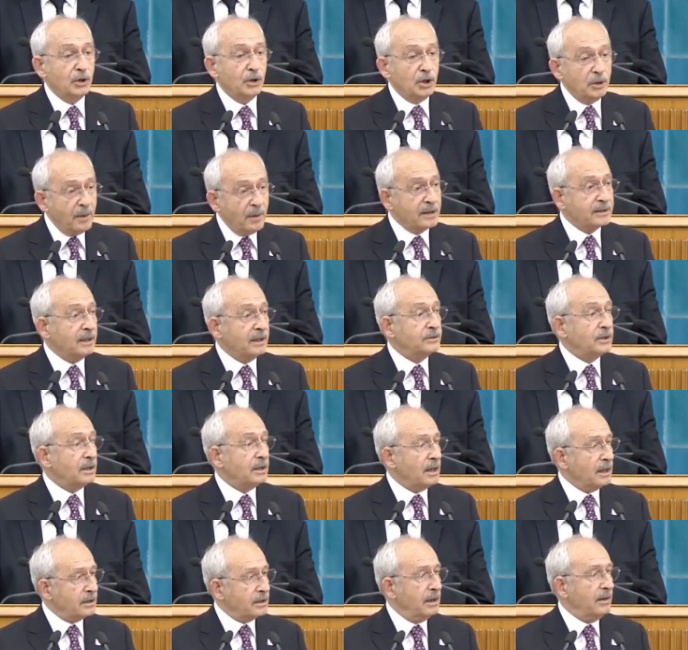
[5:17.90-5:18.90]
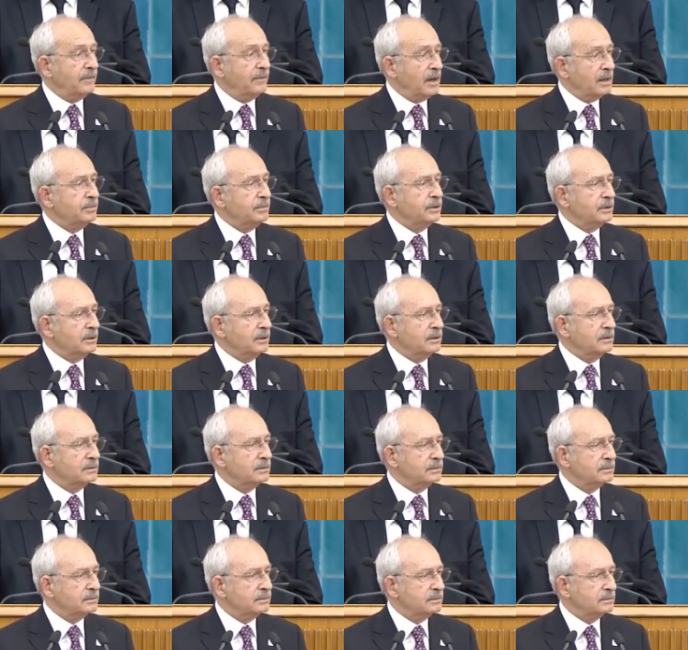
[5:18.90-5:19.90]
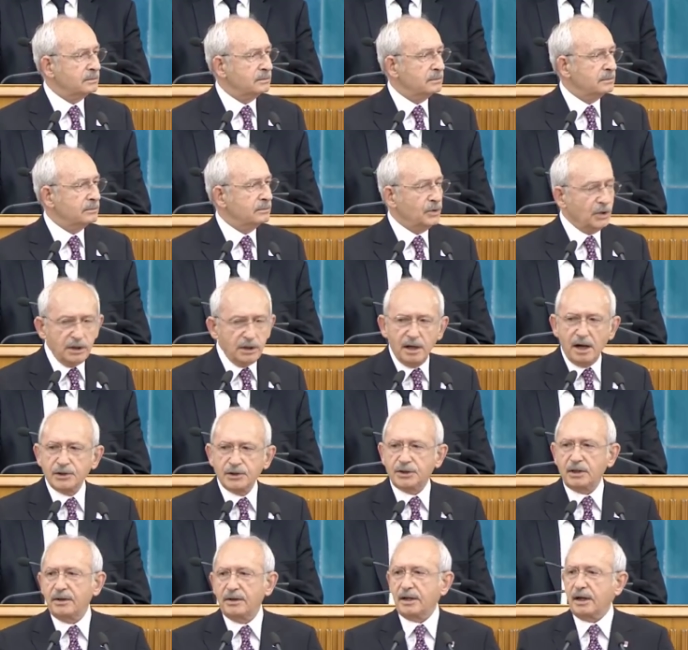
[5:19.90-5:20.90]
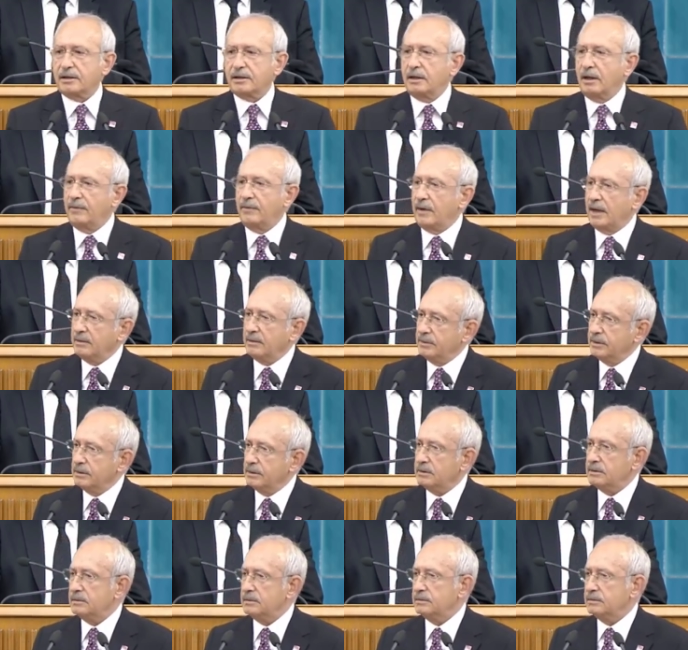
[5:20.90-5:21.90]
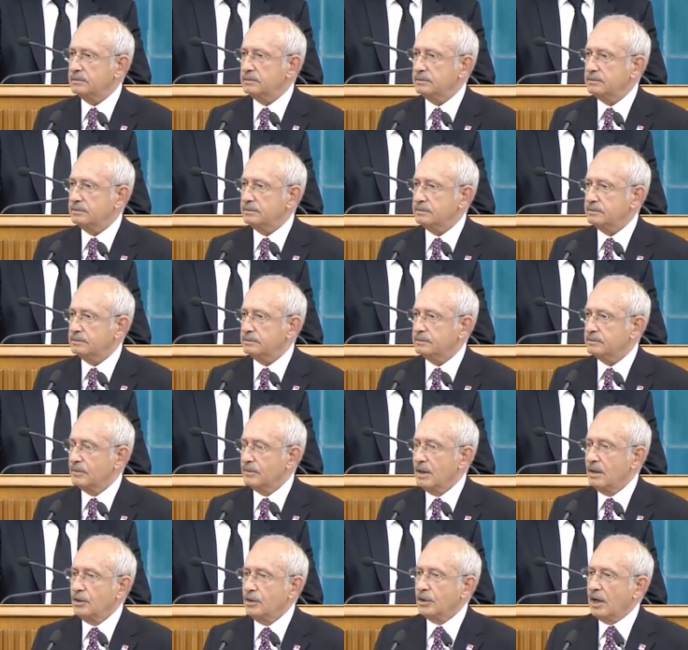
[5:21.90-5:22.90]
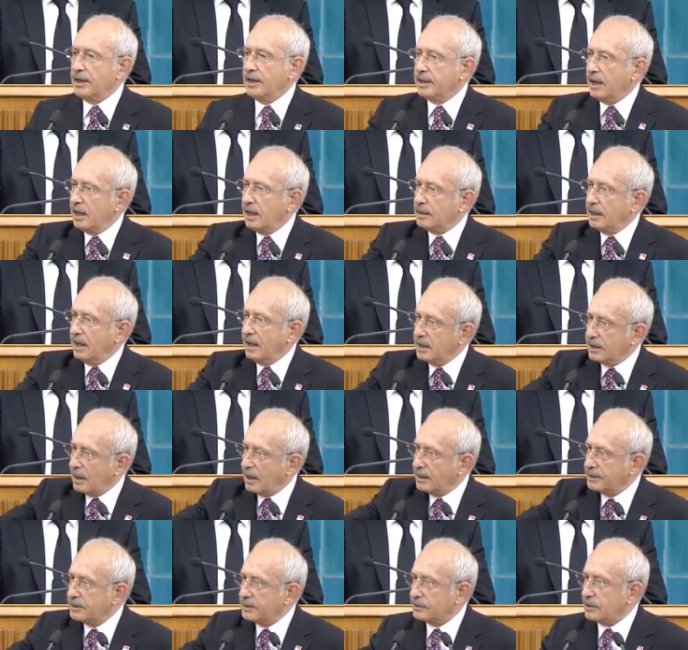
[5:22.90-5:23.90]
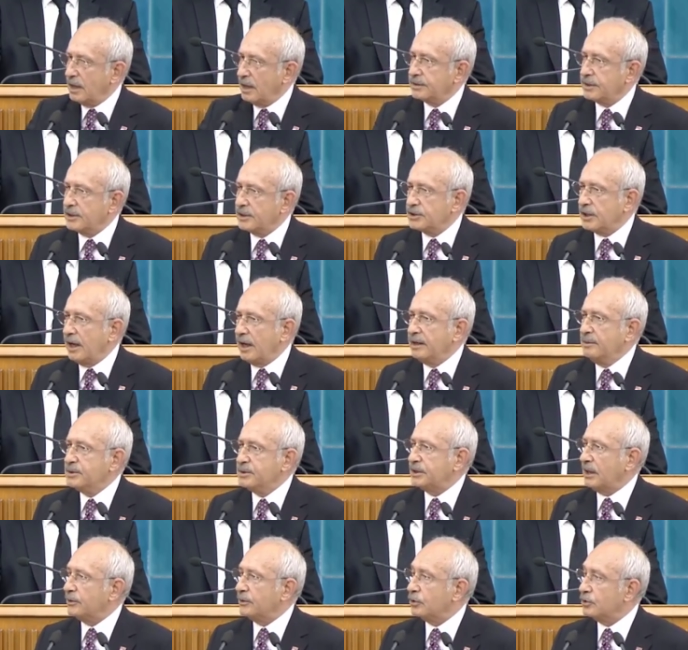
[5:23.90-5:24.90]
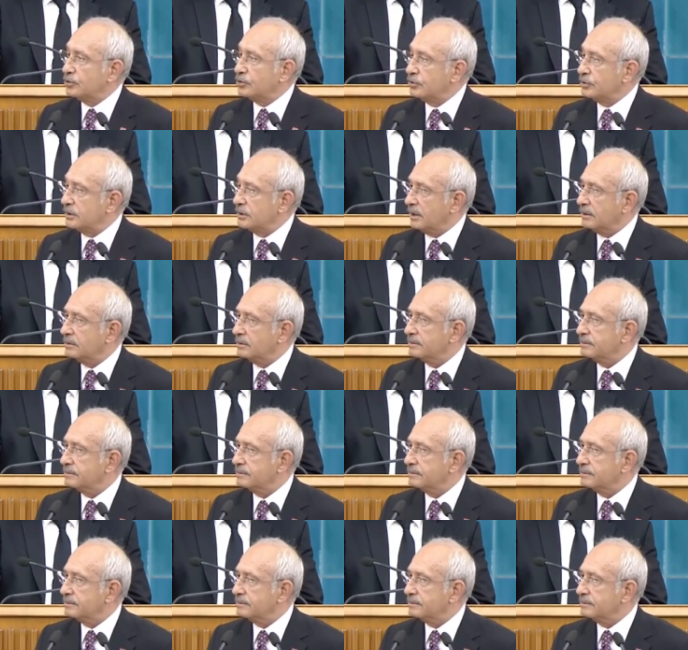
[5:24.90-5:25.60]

İbadette reklam var mıdır? İnançta reklam var mıdır? Yani Allah'ı kandıracağını mı sanıyorsun sen?